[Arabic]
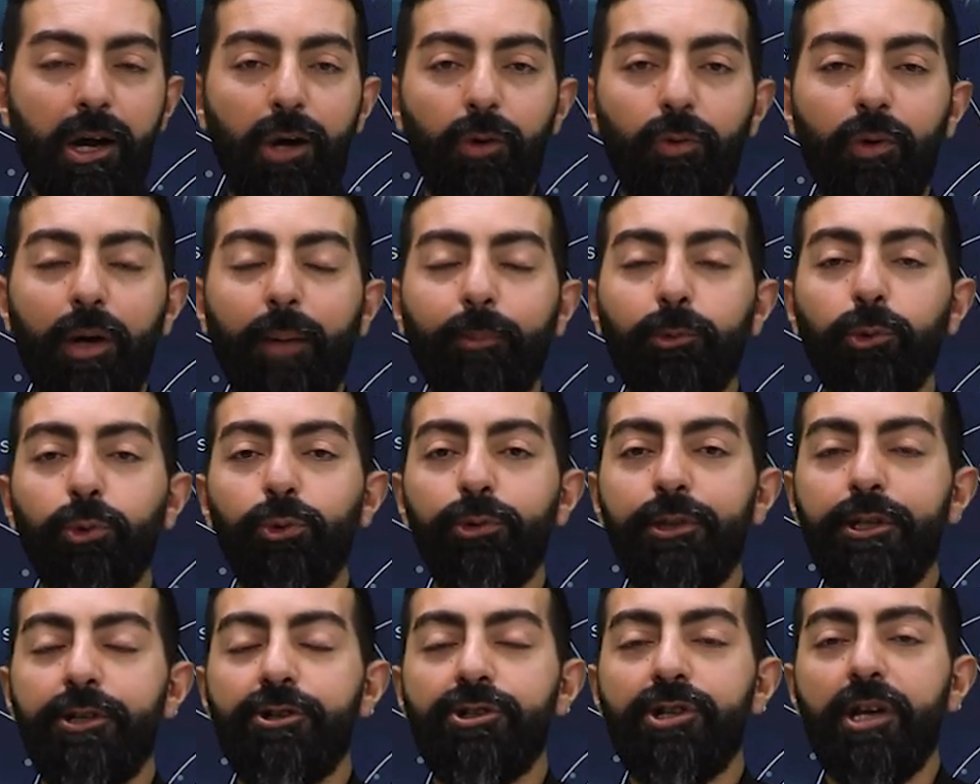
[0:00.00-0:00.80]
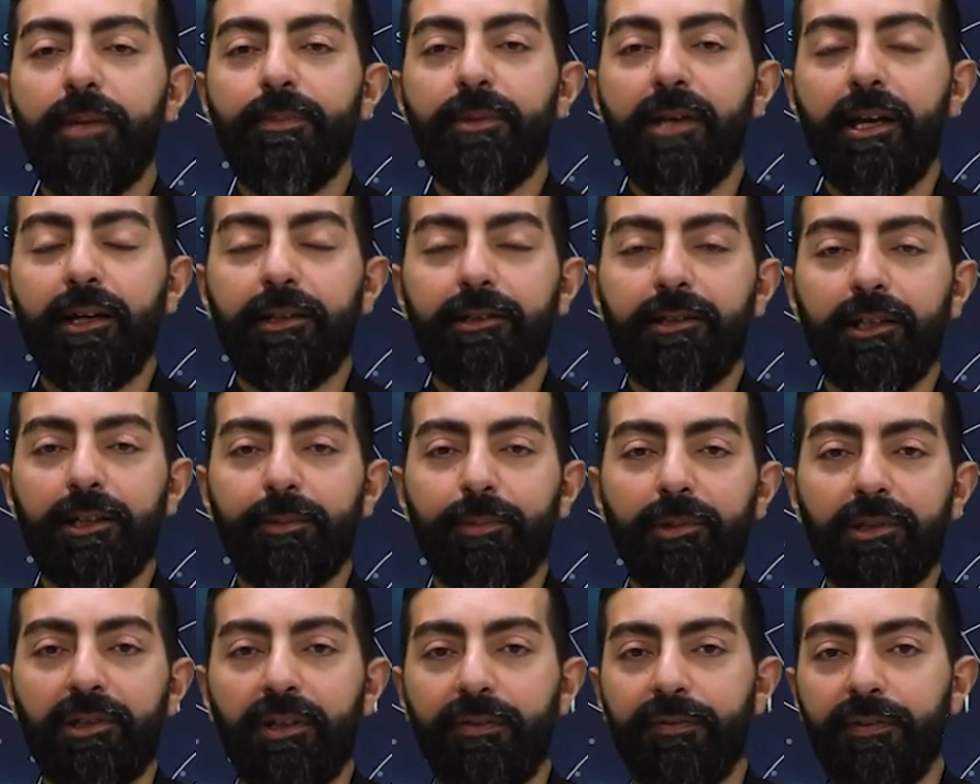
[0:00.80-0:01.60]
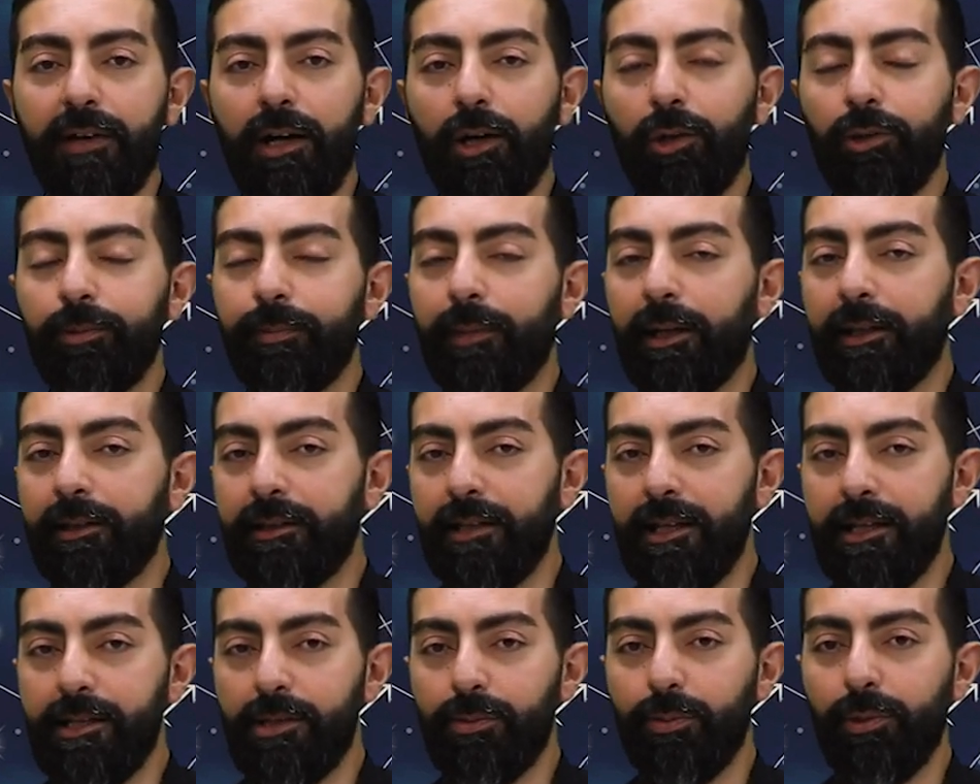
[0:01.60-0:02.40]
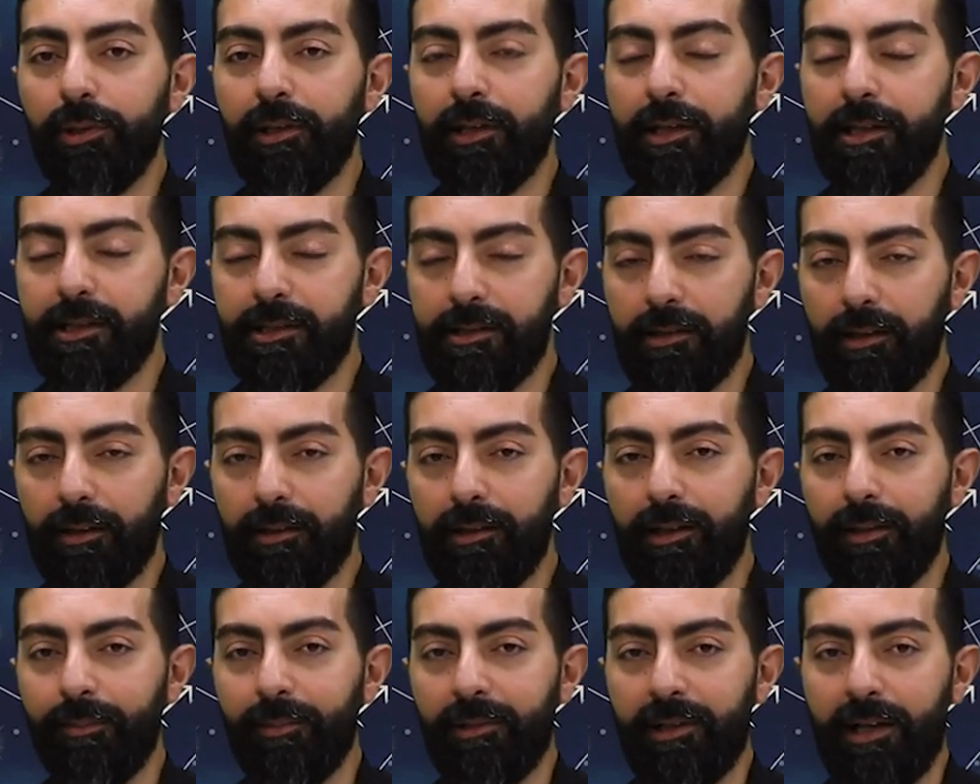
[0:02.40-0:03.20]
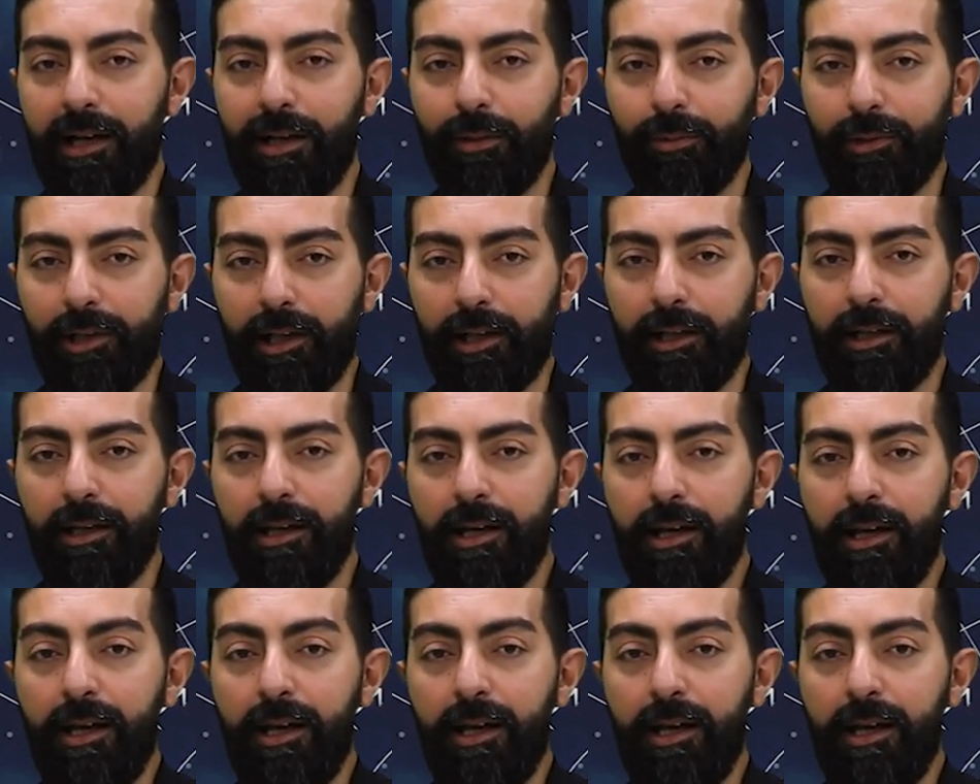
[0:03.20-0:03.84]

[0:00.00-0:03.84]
وعم تكون إيجابي أكثر بالتفاعل مع الناس والأصدقاء من حولك